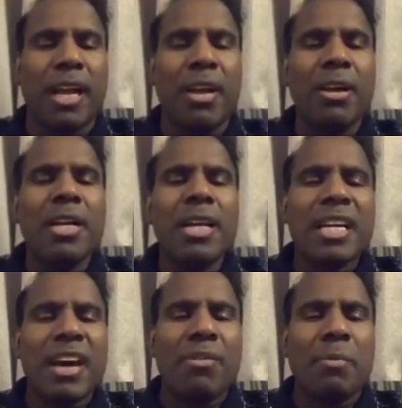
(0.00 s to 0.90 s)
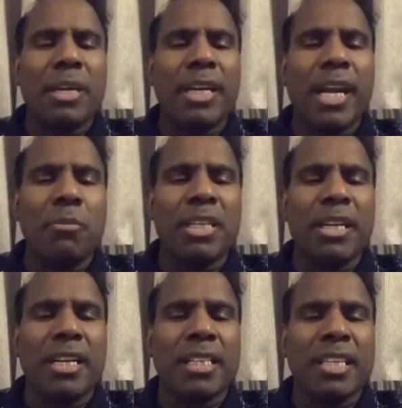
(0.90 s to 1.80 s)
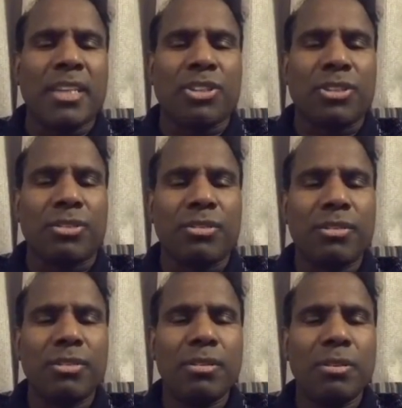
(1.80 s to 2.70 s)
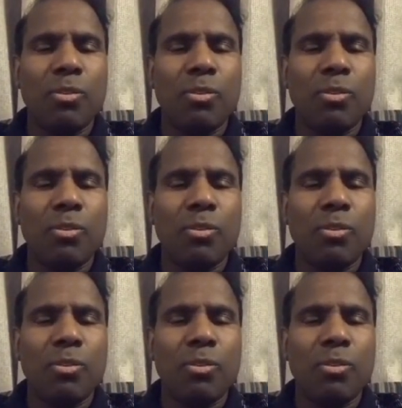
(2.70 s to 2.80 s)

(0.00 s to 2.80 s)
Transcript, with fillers: అమెరికాలో నవంబర్ ఎనిమిదిని రిజల్ట్స్